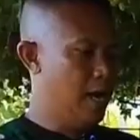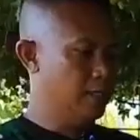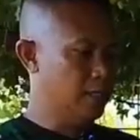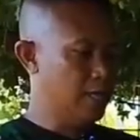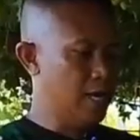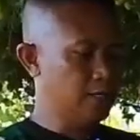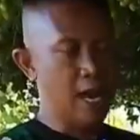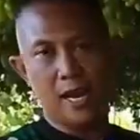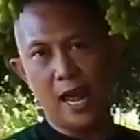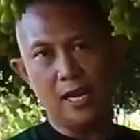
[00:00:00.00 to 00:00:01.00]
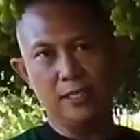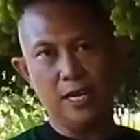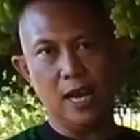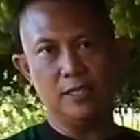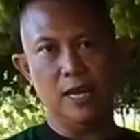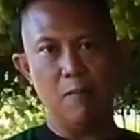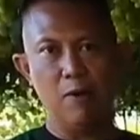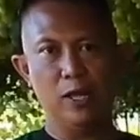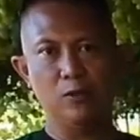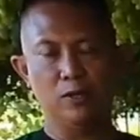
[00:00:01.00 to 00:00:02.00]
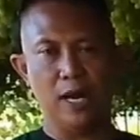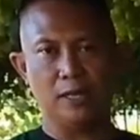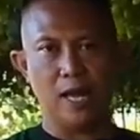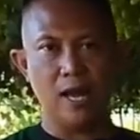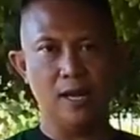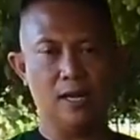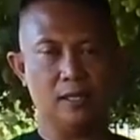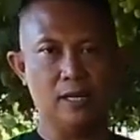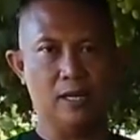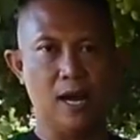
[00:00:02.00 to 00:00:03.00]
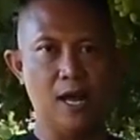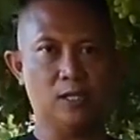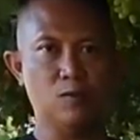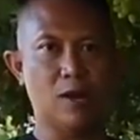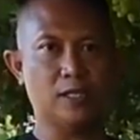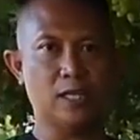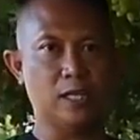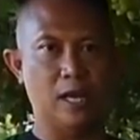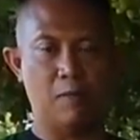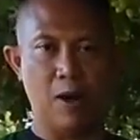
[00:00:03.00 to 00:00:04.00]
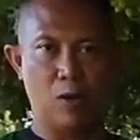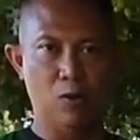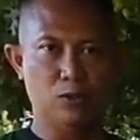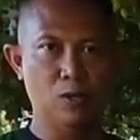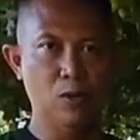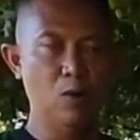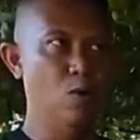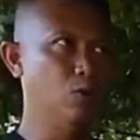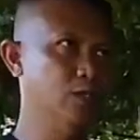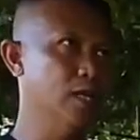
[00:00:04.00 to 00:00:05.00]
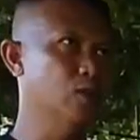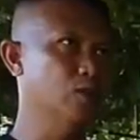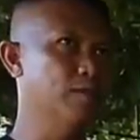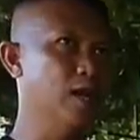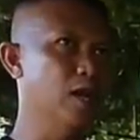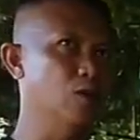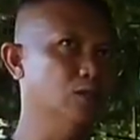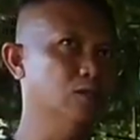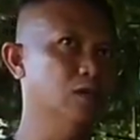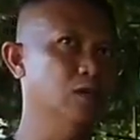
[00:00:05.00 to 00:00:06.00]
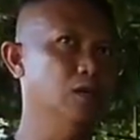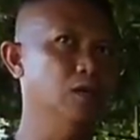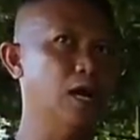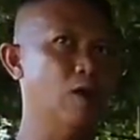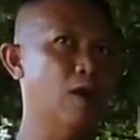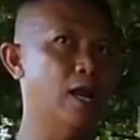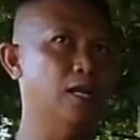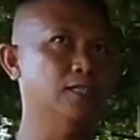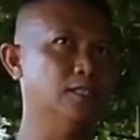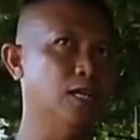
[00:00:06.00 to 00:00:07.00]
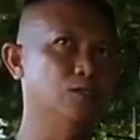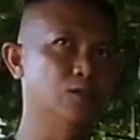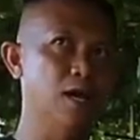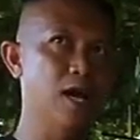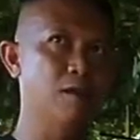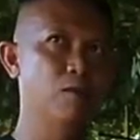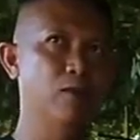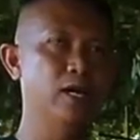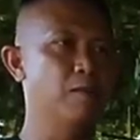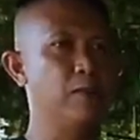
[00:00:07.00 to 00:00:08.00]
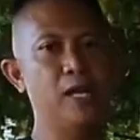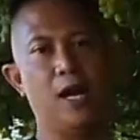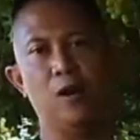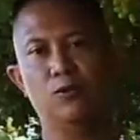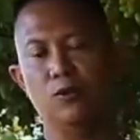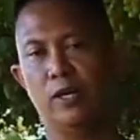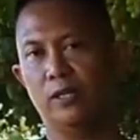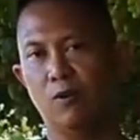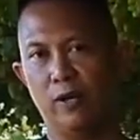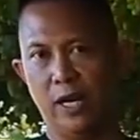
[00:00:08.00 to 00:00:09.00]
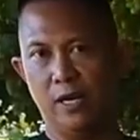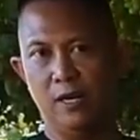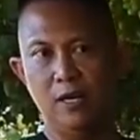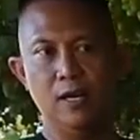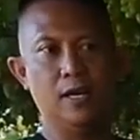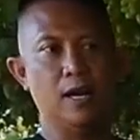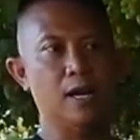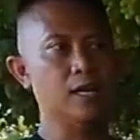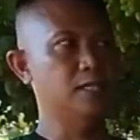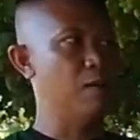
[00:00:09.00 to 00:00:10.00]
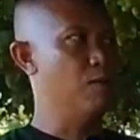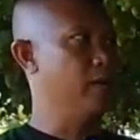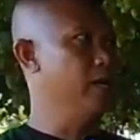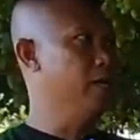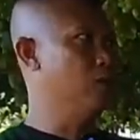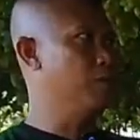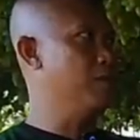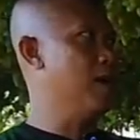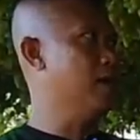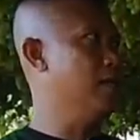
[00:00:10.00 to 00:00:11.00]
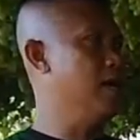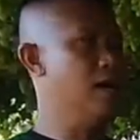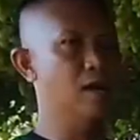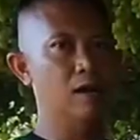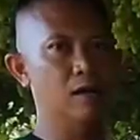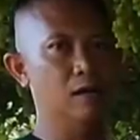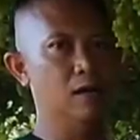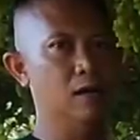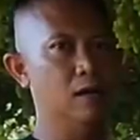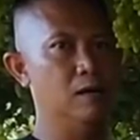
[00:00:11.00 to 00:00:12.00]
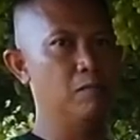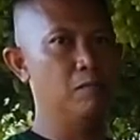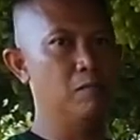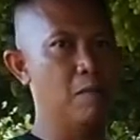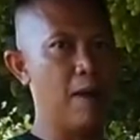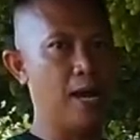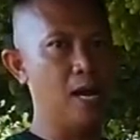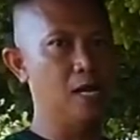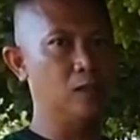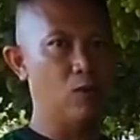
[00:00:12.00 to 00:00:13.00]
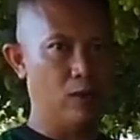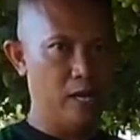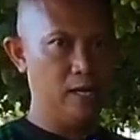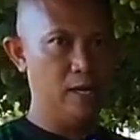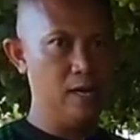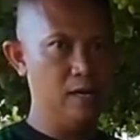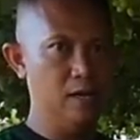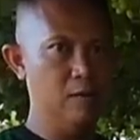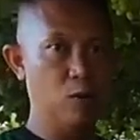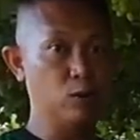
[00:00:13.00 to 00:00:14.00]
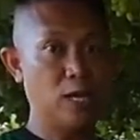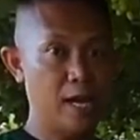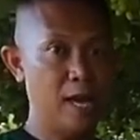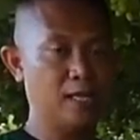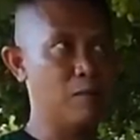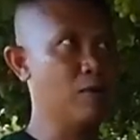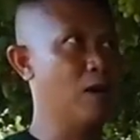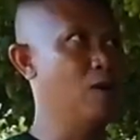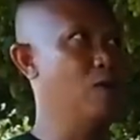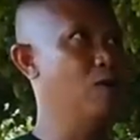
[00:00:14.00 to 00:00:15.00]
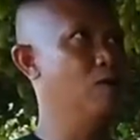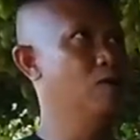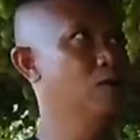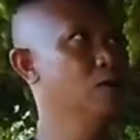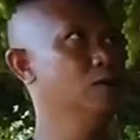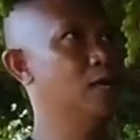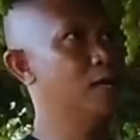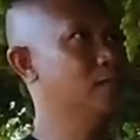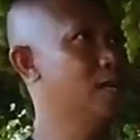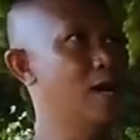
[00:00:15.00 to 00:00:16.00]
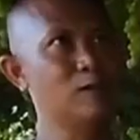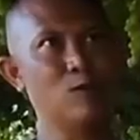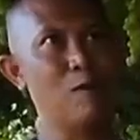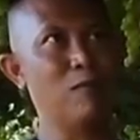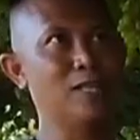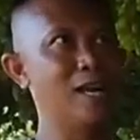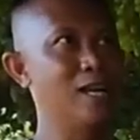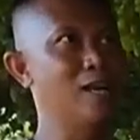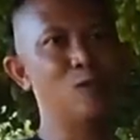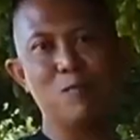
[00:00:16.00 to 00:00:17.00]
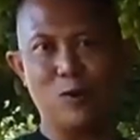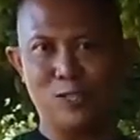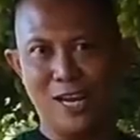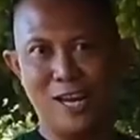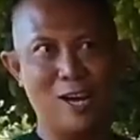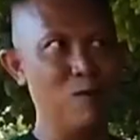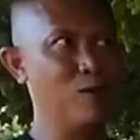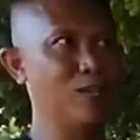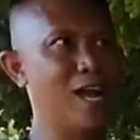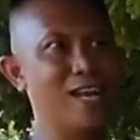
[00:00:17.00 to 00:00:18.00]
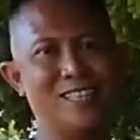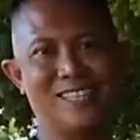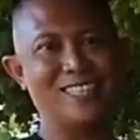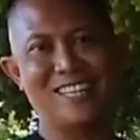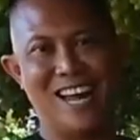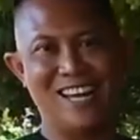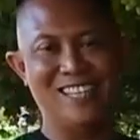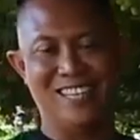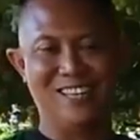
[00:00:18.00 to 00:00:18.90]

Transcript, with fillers: Nah, setelah saya analisa, jamur itu datang ketika cuaca tidak bagus Hujan terus-menerus uh, kalau analisa saya juga mungkin kebanyakan unsur nitrogen. Karena jamur ini hidupnya dia uh, memakan nitrogen ya. Menurut saya, tapi kalau saya nggak sekolah pertanian itu menurut saya, kalau menurut Anda terserah ya.